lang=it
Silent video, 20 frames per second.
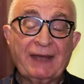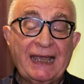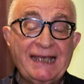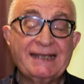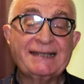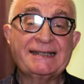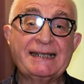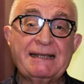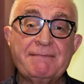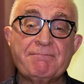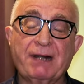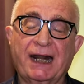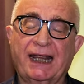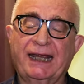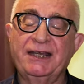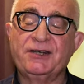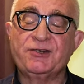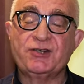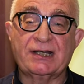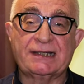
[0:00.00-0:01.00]
E sembra
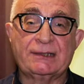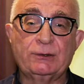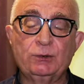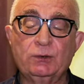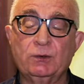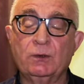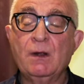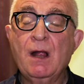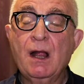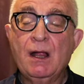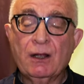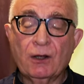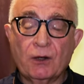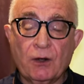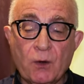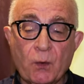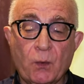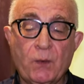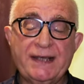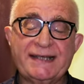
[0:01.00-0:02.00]
che Gesù,
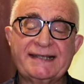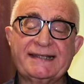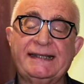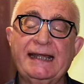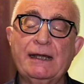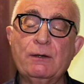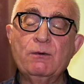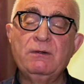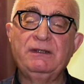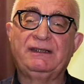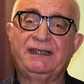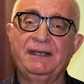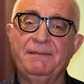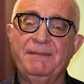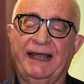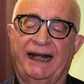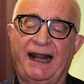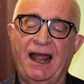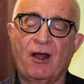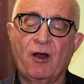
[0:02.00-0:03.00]
con queste
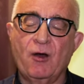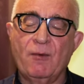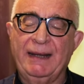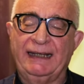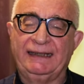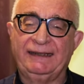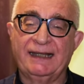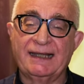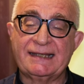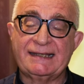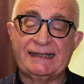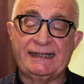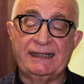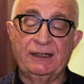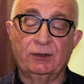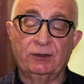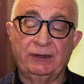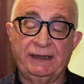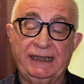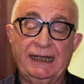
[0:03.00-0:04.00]
ultime
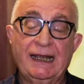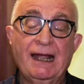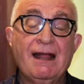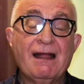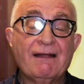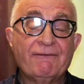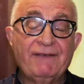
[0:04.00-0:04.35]
raccomandazioni,